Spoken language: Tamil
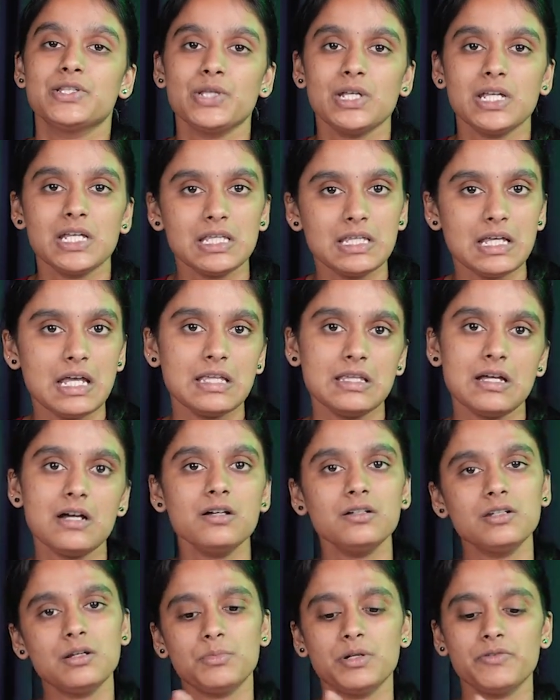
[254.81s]
ஸோ இதே
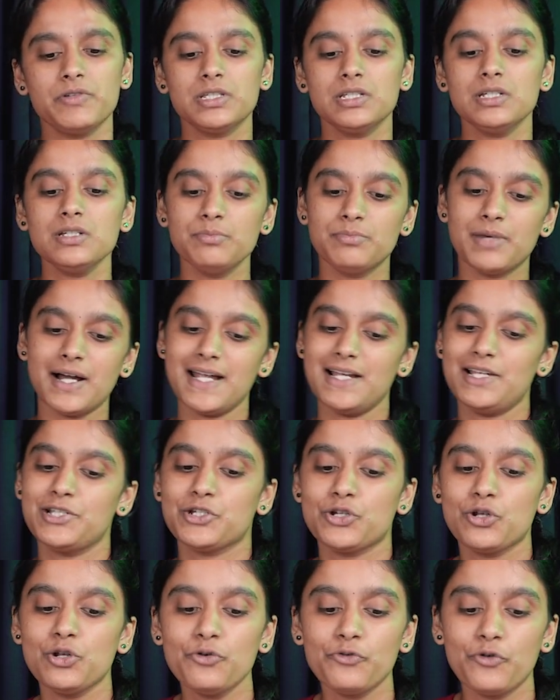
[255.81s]
தான் நம்ம வந்து
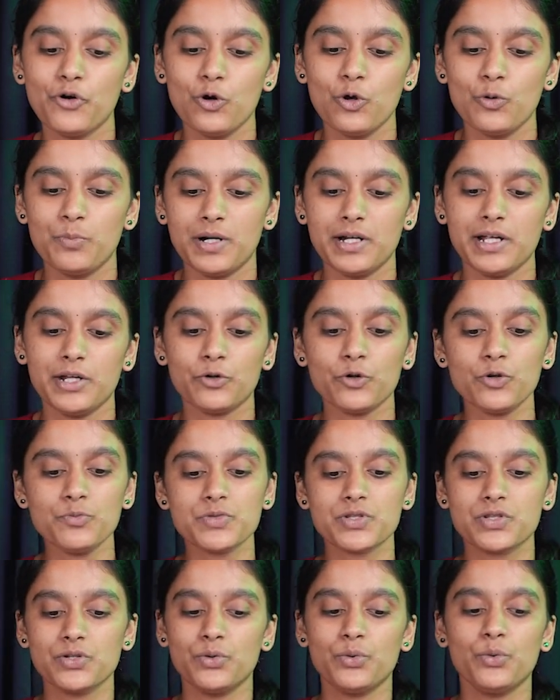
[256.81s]
பயாலஜிலையும் ஃபாலோ
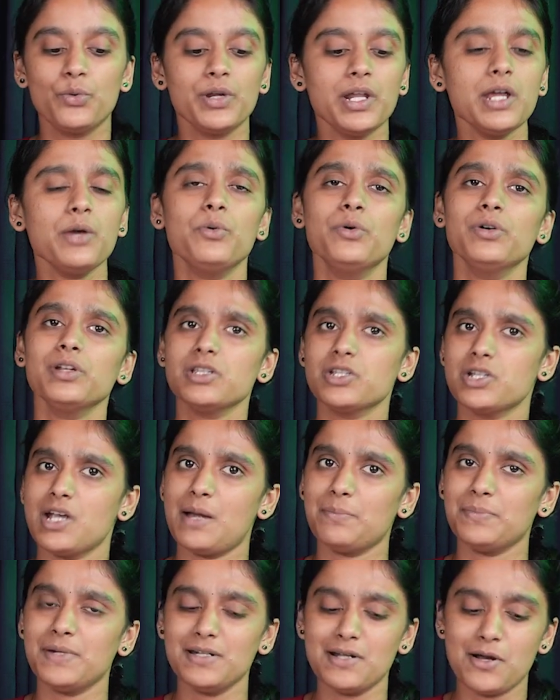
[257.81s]
பண்ணியிருக்கோம் ஸோ ஒரே ஒரு
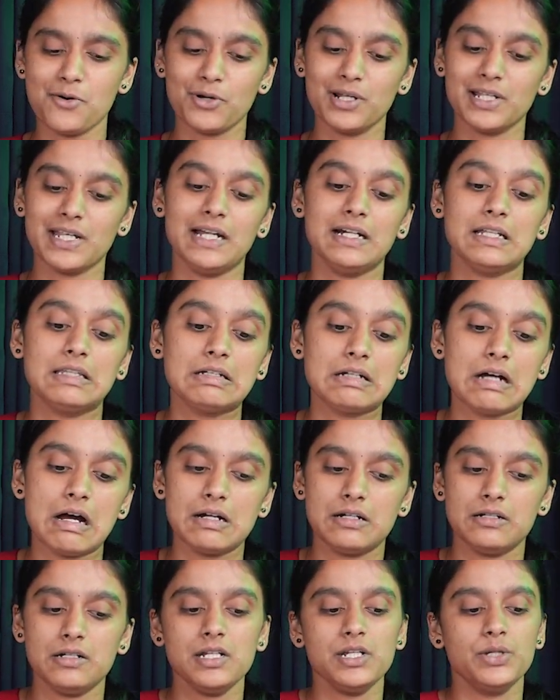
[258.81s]
சாப்டர் நான் உங்களுக்கு எடுத்து
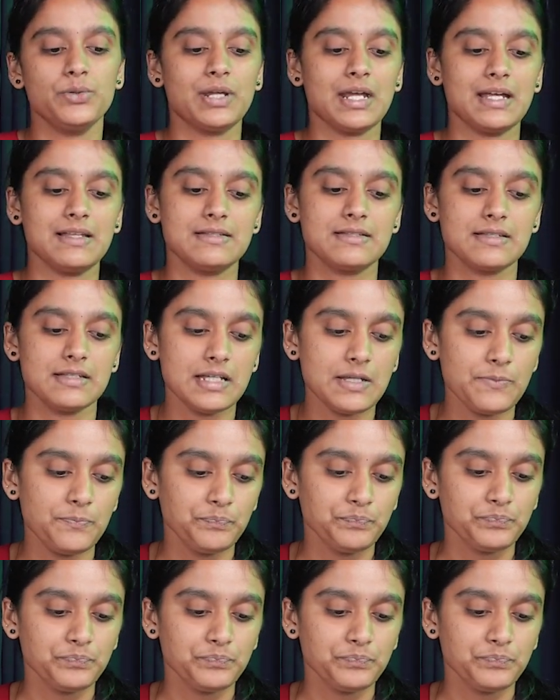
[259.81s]
காட்டுறேன் யூ கேன் சி